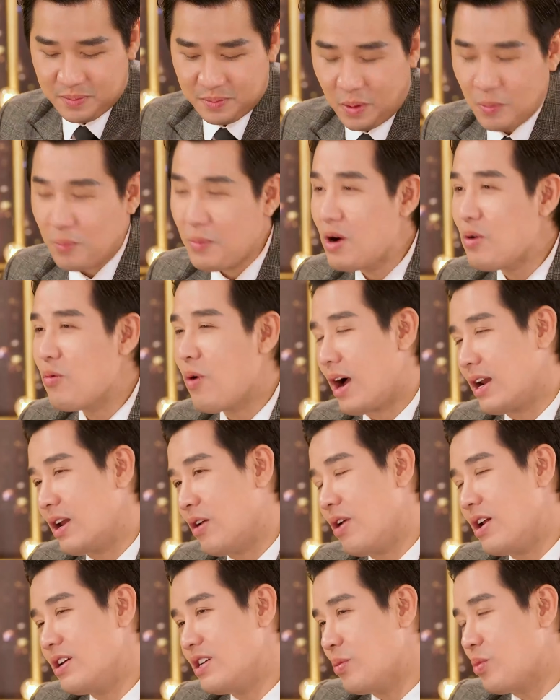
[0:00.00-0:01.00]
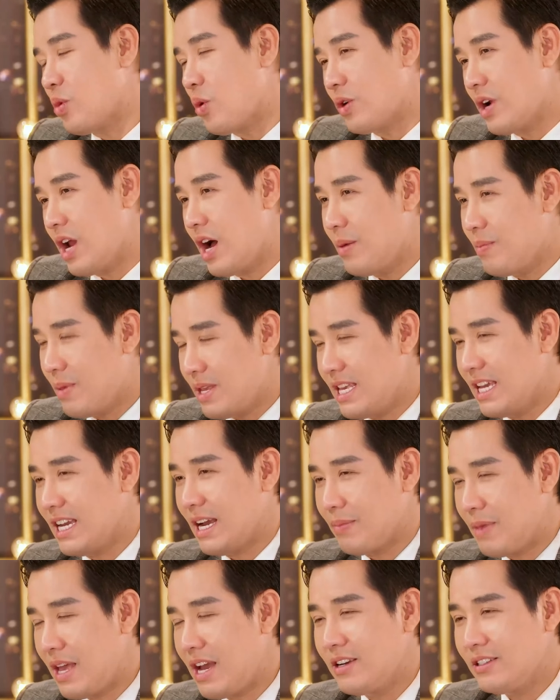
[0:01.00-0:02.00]
một bước ngoặt nào đó trong cuộc đời mà chị
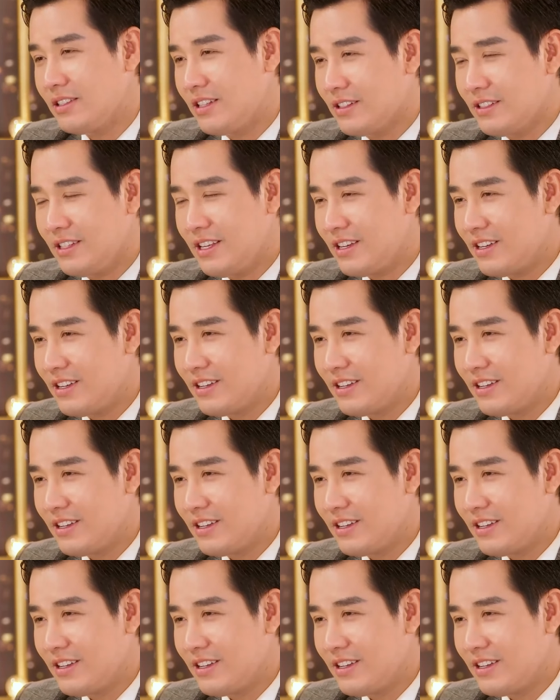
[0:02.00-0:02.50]
cảm thấy ấn tượng nhất